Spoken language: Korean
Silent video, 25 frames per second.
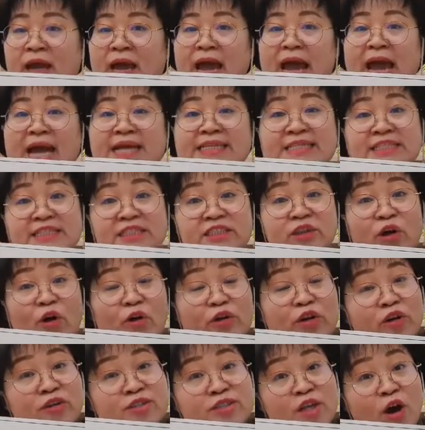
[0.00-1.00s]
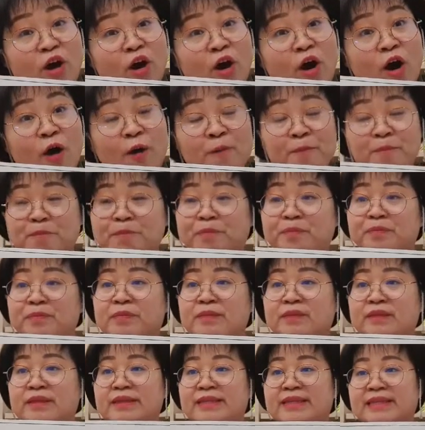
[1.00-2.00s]
아직은 어려서
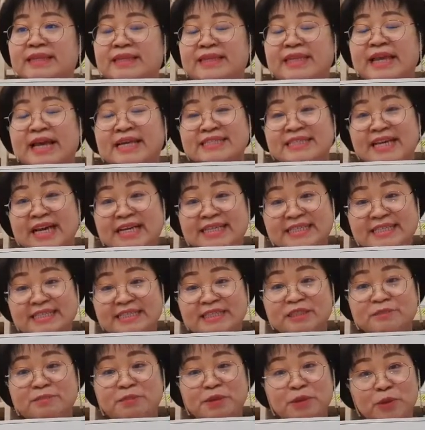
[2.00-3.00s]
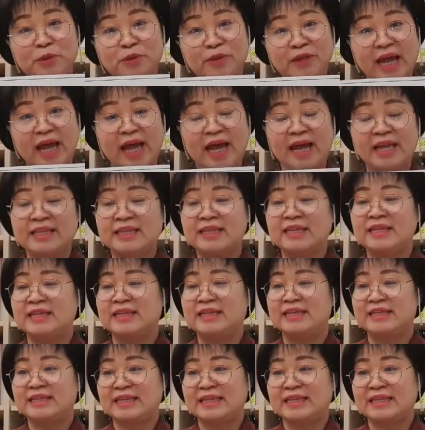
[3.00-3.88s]
나 자신을 비롯한